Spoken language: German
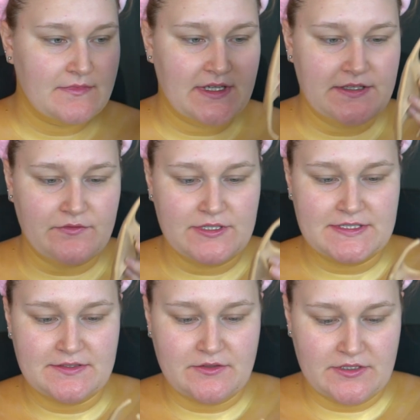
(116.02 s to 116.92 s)
ich
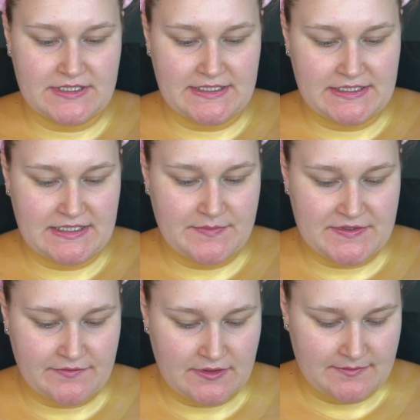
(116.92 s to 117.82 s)
wollte noch die
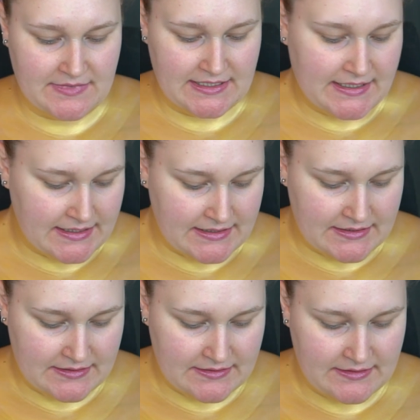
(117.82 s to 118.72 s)
Tipps von
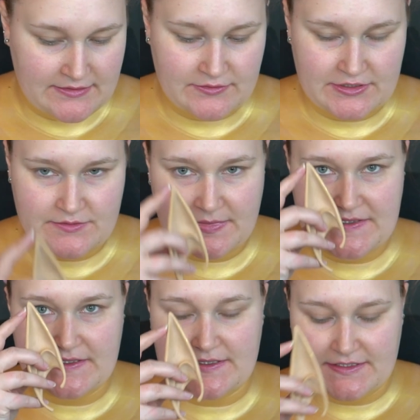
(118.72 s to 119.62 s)
meinen, also die
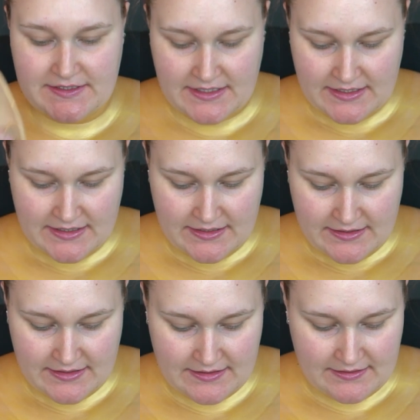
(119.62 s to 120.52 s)
Spitzelchen,
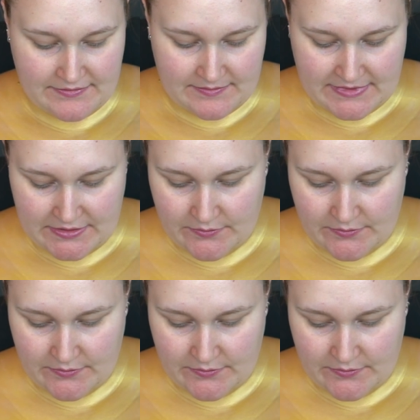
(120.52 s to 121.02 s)
äh, von meinen